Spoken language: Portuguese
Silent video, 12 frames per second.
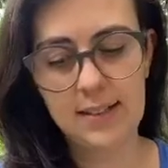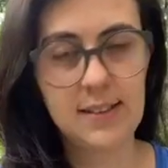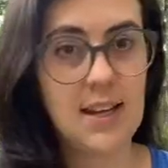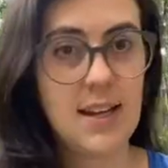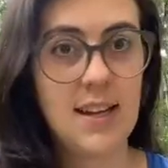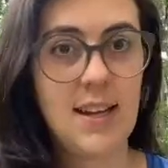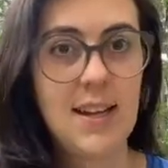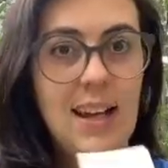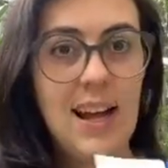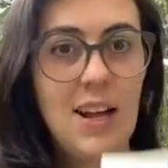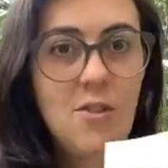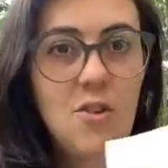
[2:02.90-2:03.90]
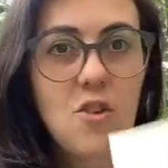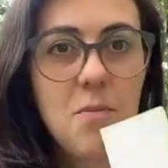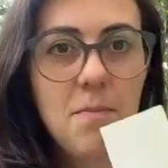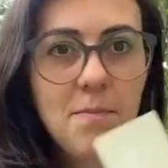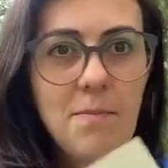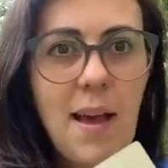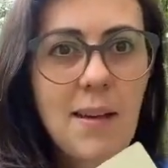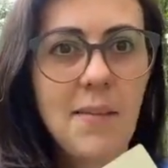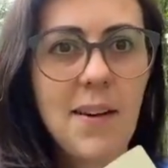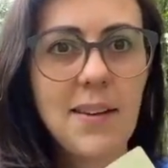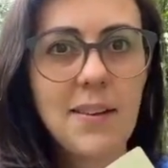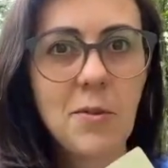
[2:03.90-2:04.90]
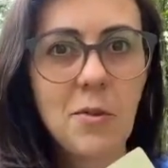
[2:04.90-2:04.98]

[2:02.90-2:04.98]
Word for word: é a gente pega um cartão de